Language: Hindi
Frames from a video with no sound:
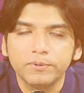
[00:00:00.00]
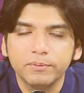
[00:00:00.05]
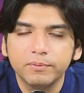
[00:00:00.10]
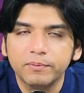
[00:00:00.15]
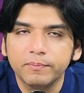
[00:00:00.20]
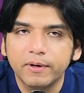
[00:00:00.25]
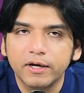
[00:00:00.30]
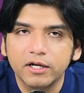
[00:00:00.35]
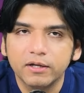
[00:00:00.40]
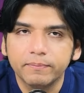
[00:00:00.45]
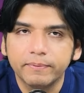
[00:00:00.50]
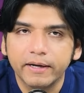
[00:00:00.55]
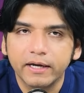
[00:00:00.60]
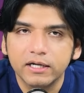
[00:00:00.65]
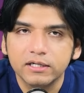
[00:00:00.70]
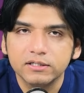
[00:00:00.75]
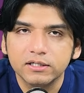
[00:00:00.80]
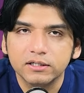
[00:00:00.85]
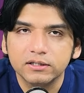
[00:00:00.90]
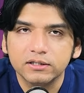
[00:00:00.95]
ये बीमारी
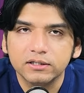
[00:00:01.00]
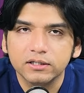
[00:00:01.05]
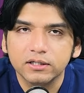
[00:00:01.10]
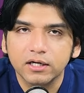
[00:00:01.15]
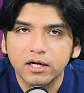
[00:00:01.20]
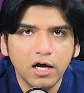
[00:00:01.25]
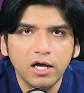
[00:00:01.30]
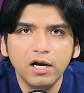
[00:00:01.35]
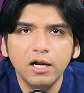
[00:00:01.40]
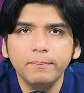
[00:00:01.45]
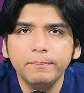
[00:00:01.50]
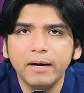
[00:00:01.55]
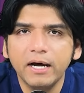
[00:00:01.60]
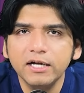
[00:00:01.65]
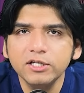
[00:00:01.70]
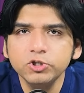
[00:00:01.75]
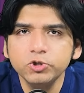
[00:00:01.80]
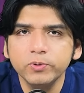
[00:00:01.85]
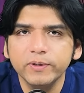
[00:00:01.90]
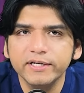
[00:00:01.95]
फैल जाती है
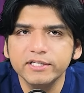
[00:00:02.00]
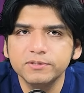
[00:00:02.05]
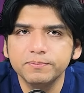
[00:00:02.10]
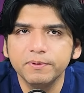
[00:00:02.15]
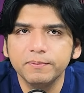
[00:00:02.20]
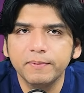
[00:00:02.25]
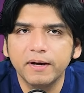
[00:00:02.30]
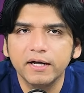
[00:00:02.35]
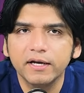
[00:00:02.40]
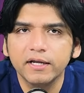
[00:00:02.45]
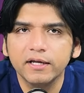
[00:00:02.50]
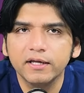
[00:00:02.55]
अलामत जो है इस बीमारी